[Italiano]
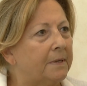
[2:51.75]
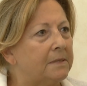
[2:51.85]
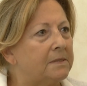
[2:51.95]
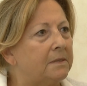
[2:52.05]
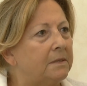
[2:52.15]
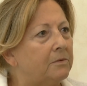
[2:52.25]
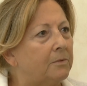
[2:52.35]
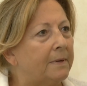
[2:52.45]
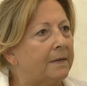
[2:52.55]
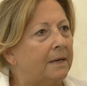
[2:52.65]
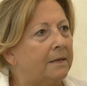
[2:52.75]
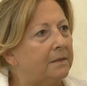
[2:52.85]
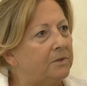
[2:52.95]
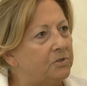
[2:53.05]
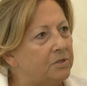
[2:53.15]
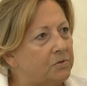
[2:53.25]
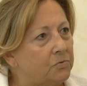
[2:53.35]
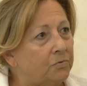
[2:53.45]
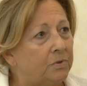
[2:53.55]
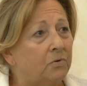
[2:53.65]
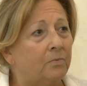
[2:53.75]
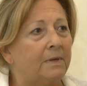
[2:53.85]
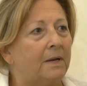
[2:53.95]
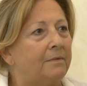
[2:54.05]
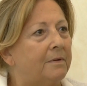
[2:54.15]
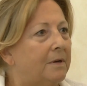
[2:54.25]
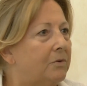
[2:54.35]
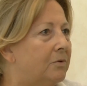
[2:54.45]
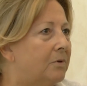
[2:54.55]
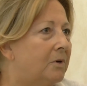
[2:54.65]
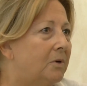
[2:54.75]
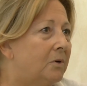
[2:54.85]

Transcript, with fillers: perché sentivo parlare di Gesù, di come l'avevano